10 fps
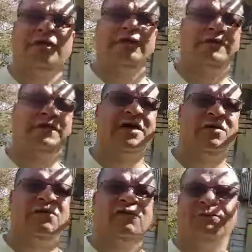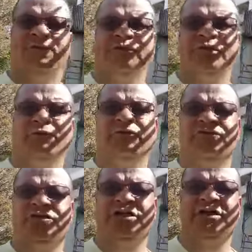Nesse canal nós postamos
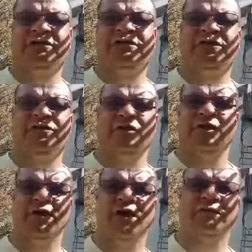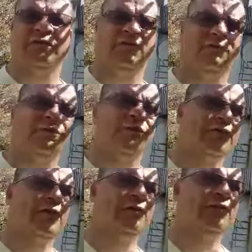dicas de segurança, nós
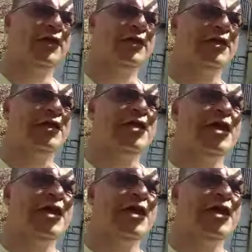postamos aí